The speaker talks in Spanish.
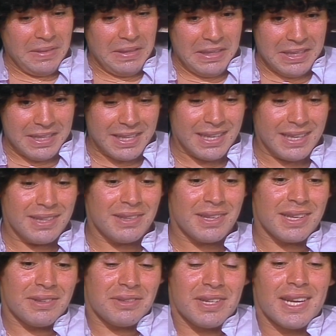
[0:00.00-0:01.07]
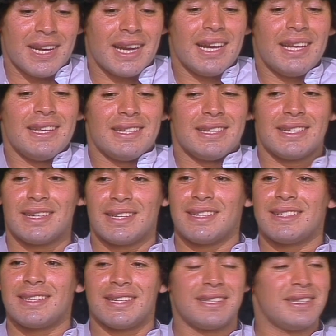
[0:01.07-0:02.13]
Sí, o sea, acá dicen que
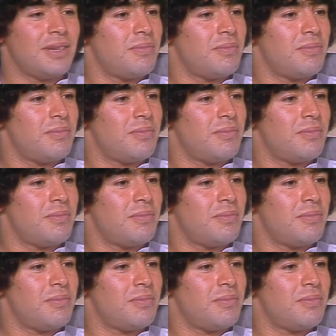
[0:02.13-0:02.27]
es así,